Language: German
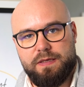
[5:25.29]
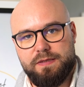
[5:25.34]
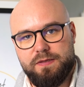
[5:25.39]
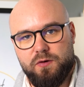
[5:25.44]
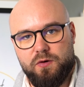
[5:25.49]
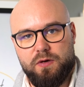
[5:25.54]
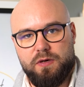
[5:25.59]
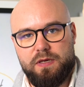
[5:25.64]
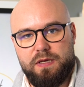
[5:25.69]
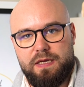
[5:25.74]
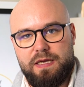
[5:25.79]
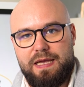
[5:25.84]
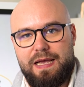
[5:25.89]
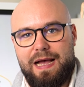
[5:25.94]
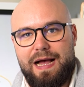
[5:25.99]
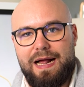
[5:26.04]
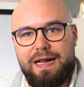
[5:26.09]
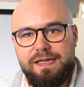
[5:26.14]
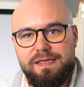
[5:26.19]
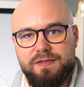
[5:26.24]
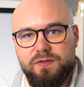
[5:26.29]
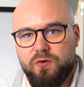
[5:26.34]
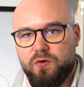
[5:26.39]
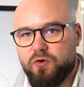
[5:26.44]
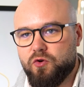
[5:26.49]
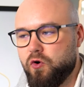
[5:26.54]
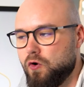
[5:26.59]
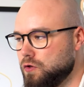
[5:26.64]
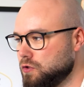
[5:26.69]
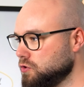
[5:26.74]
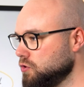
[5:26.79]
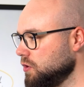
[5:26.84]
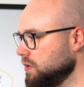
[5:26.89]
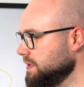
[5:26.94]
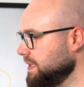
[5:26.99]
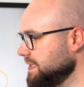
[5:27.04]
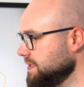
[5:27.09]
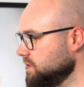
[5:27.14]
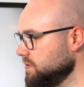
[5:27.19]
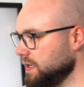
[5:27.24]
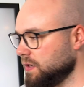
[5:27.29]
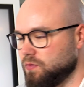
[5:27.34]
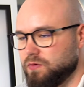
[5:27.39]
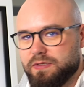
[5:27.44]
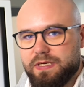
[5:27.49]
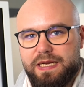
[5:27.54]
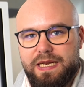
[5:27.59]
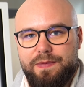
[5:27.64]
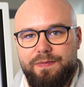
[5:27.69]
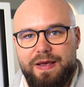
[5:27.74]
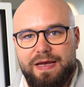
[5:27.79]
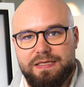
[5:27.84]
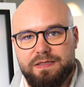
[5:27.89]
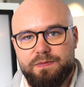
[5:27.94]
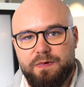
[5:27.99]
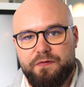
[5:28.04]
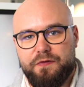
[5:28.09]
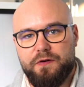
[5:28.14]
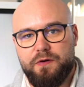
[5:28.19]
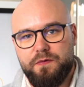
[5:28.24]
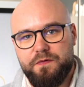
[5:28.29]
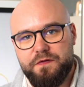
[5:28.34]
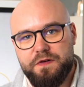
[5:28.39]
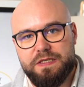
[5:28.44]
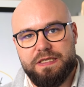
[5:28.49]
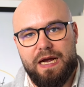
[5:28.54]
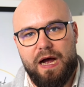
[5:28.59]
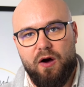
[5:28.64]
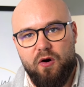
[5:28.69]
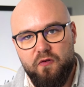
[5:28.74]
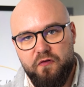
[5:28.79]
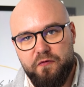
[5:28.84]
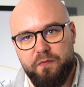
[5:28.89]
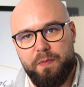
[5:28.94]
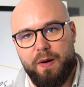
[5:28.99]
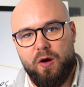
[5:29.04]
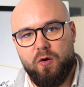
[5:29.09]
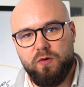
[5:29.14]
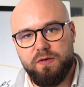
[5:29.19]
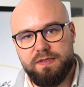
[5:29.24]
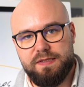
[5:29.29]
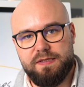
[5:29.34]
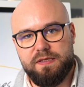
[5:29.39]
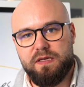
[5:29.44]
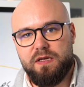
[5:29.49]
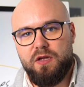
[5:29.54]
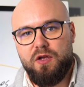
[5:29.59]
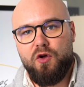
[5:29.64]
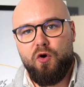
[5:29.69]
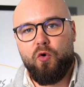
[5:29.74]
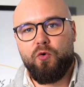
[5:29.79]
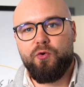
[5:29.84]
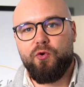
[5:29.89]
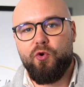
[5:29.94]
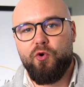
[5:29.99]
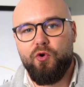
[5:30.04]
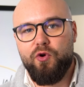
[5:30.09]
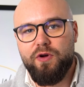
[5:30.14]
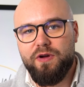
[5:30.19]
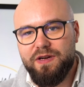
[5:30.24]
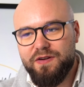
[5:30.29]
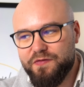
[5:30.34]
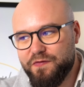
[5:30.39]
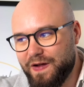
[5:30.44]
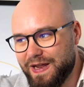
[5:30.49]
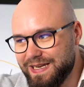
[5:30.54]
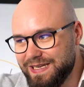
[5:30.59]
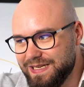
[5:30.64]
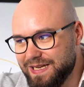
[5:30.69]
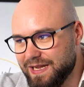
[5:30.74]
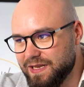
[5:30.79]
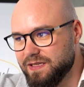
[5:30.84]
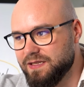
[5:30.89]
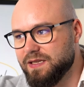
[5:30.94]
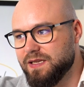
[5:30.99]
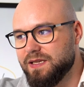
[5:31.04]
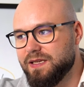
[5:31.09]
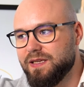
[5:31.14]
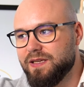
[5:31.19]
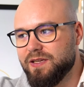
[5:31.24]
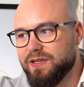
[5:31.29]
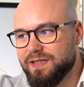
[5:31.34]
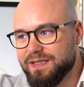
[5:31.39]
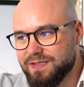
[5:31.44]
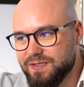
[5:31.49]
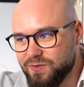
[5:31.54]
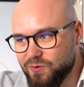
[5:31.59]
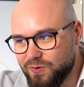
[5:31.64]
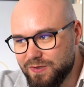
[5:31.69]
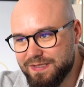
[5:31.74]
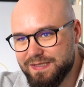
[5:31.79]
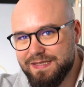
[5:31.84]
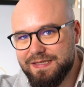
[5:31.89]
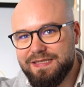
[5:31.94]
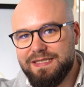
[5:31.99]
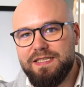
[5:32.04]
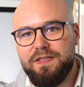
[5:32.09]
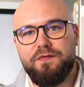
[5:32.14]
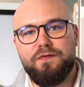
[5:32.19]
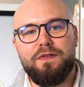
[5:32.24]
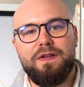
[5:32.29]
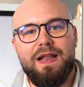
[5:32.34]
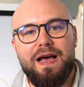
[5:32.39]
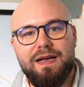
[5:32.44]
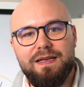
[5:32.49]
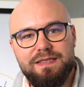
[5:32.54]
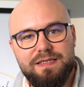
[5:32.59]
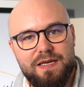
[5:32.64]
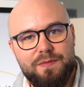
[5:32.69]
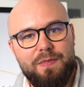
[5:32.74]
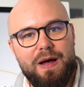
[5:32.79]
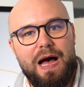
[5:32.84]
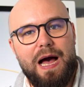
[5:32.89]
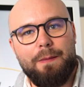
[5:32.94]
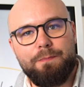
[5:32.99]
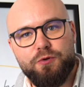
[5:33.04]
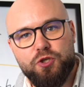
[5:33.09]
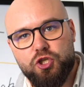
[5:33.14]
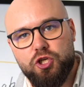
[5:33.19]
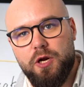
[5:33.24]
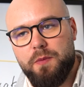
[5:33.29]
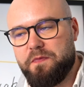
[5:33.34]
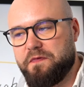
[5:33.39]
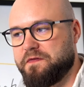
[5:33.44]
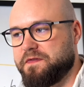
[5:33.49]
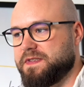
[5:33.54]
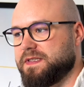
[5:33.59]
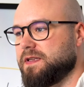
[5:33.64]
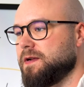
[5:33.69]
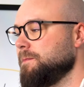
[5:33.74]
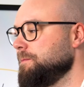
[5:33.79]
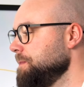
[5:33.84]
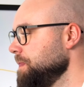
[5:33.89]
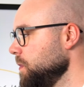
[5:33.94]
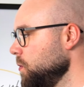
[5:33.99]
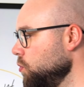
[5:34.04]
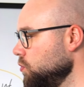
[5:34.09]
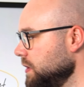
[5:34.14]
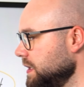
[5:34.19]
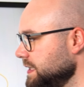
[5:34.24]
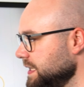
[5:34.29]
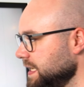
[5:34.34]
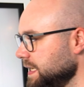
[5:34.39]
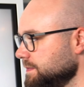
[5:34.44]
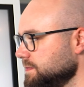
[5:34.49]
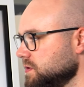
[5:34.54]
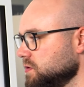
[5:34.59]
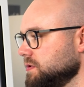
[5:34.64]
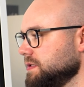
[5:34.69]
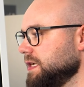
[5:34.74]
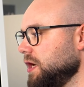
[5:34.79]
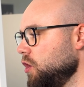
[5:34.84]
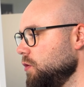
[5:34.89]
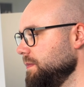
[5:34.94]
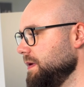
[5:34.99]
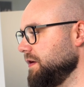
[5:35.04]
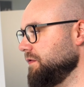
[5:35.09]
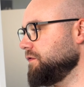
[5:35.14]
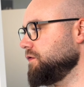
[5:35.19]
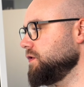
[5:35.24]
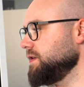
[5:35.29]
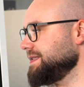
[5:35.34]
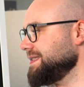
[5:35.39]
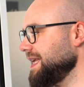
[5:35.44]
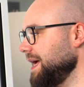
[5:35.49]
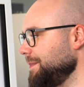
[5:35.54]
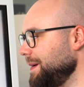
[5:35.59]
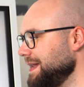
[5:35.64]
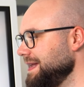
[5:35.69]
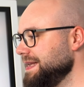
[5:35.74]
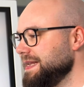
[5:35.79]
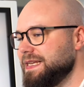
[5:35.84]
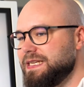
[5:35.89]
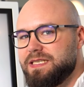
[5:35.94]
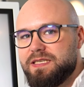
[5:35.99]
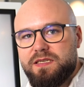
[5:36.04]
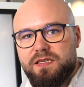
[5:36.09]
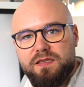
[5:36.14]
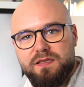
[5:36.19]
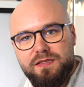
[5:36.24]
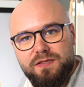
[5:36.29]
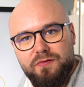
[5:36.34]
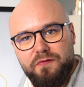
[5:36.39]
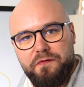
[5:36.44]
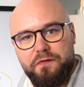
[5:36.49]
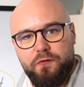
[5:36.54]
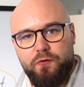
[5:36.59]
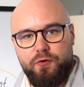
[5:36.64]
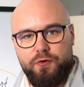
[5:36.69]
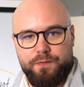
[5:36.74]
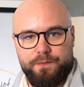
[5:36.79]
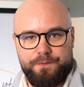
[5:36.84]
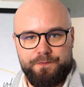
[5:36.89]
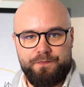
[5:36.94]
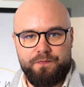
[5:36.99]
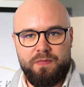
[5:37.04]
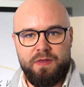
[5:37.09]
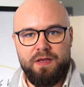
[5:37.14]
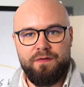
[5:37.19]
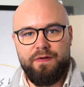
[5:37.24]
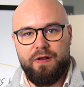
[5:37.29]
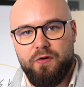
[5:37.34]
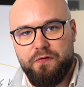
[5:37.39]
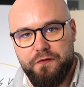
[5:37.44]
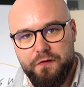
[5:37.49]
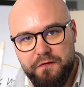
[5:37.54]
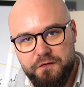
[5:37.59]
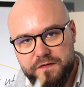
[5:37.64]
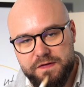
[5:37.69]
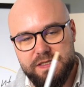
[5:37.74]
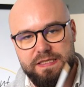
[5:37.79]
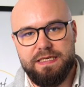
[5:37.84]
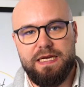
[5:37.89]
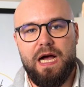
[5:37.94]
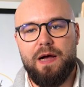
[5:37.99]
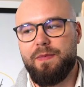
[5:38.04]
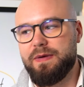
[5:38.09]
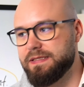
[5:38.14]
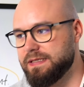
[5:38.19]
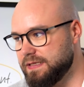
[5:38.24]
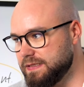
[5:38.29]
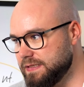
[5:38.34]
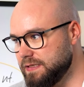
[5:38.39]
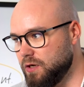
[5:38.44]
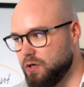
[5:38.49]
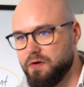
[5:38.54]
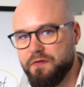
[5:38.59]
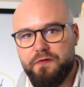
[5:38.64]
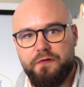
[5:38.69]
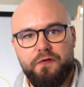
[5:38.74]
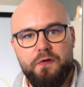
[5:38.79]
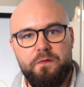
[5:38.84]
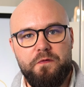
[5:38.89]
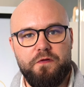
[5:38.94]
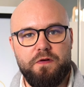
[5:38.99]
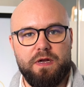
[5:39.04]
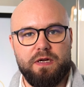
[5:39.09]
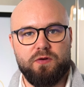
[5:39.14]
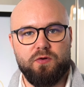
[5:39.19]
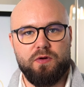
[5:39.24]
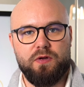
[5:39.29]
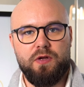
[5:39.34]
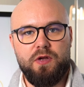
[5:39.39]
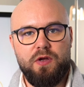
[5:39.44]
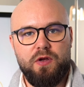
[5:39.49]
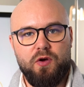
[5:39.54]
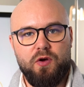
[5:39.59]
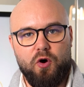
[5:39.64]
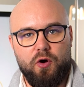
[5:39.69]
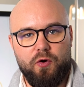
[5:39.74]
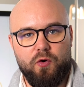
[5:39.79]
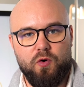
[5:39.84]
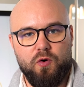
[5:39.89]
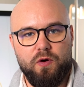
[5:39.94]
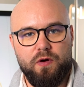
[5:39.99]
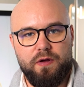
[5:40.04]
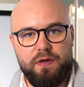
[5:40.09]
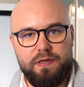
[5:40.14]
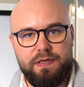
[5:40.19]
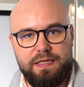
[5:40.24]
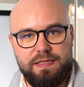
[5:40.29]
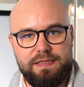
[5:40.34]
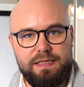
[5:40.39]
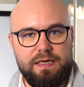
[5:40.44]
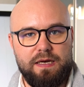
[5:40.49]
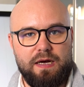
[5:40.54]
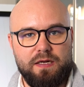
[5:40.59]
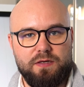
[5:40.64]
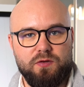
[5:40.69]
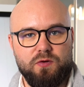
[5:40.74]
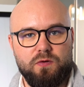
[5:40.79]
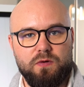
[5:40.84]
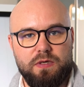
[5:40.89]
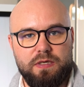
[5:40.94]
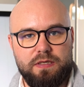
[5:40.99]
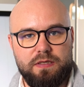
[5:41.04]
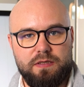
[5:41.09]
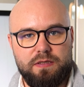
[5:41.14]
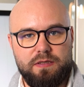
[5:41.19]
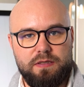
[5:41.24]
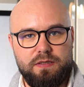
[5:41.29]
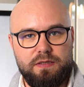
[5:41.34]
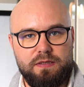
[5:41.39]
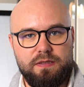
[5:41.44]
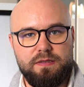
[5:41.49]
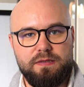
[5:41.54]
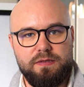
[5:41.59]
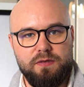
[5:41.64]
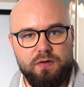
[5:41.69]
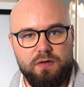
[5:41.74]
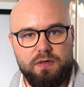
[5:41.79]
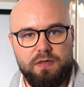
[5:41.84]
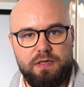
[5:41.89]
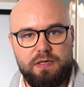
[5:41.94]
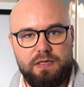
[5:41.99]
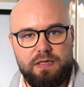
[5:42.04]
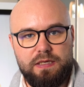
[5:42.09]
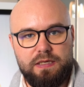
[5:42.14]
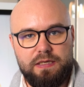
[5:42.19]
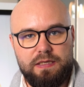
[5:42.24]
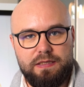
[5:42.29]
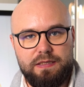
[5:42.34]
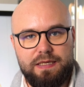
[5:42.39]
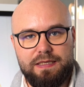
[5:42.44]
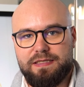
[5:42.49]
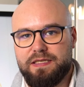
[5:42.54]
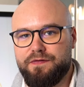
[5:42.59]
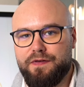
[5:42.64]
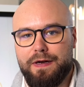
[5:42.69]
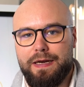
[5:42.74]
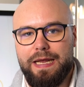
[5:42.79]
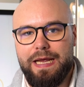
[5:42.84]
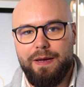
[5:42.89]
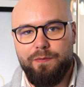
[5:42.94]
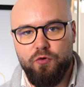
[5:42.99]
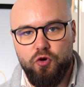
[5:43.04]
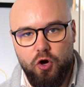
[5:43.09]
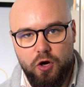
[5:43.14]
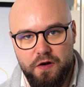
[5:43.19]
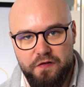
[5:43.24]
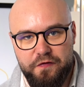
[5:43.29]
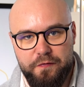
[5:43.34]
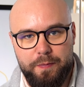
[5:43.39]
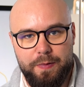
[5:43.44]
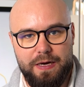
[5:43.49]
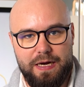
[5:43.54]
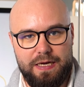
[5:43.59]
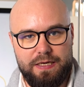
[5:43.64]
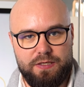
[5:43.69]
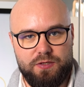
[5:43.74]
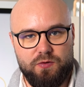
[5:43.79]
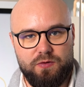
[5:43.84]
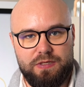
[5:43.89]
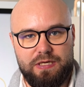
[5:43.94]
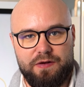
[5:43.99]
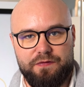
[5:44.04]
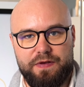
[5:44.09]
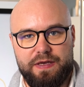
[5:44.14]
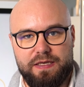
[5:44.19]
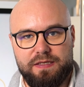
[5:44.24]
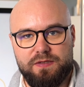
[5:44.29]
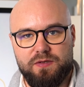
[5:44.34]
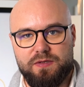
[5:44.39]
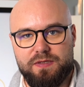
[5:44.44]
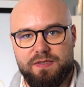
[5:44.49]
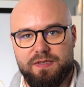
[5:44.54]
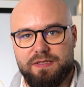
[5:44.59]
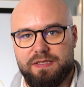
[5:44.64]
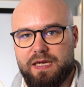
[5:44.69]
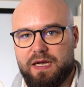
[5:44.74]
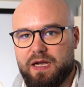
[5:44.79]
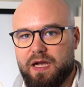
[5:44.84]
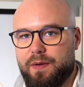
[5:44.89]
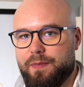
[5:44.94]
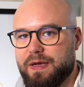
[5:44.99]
So, also guck doch, dass du dein Unternehmen erstmal vernünftig aufbaust und irgendwann dann sukzessiv langsamer abschöpfst oder dir eben so einen Traum erfüllst, aber nicht zu früh. Wenn du 50k machst, kannst du dir ein Auto für 500 Euro Leasingrate holen. So, da sind wir in eher im Golfbereich unterwegs sozusagen.